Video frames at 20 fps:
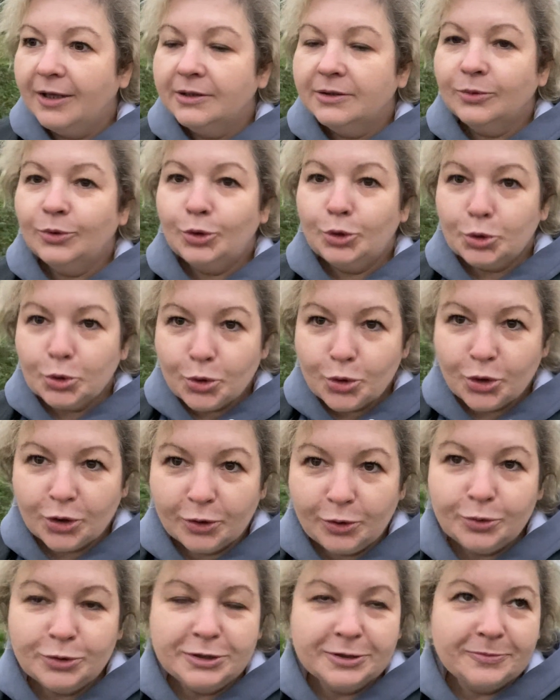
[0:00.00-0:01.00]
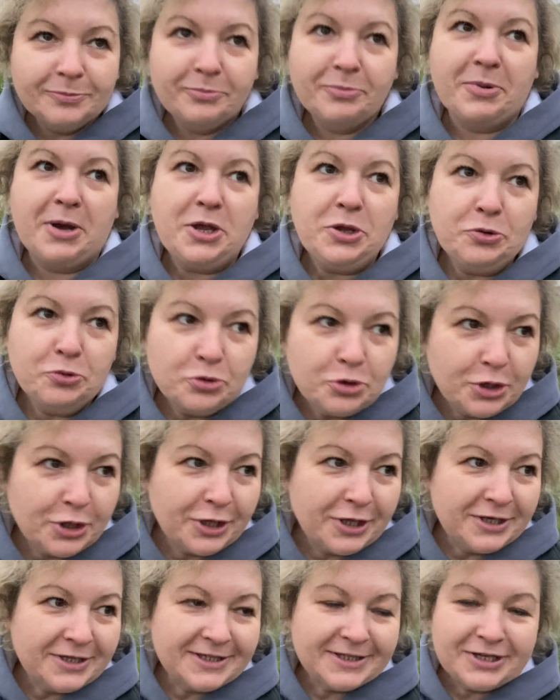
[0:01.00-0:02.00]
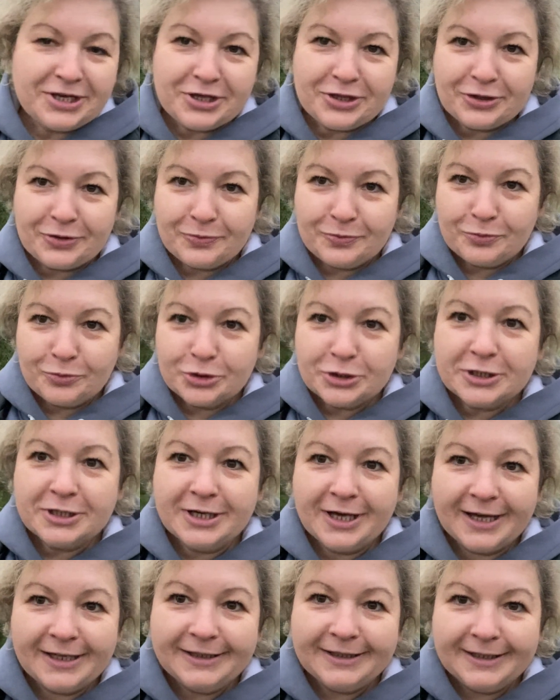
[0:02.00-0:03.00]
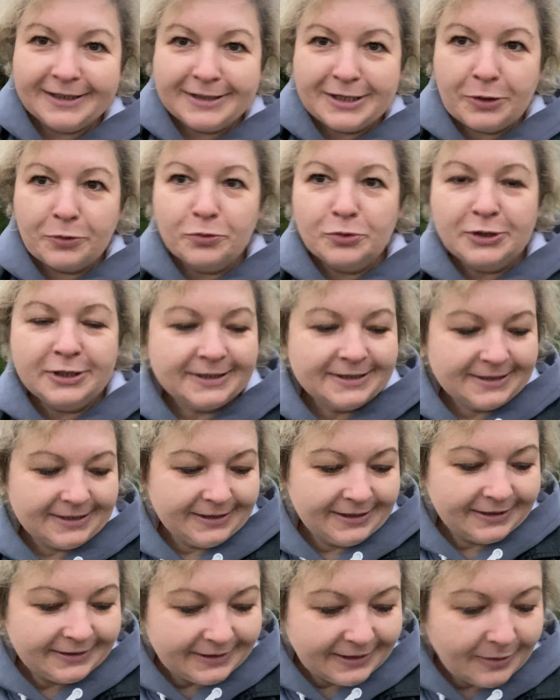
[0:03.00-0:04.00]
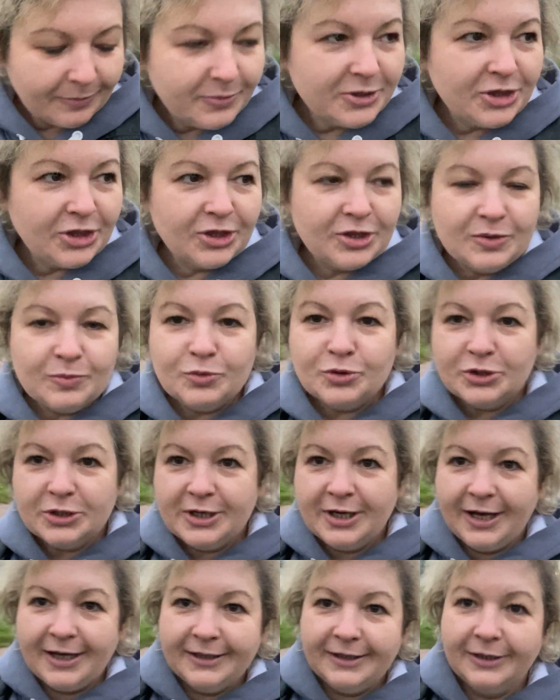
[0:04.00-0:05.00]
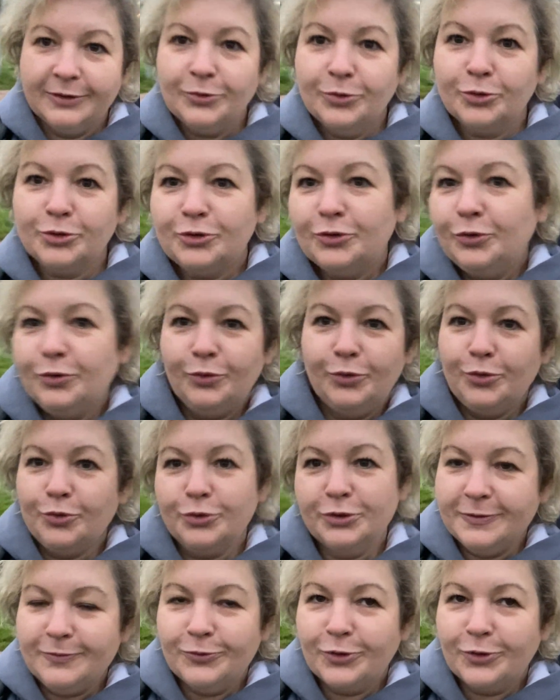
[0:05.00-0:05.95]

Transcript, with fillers: ну тоже люди поющие, скажем, музыканты на улице, это обычные музыканты, ну то есть люди,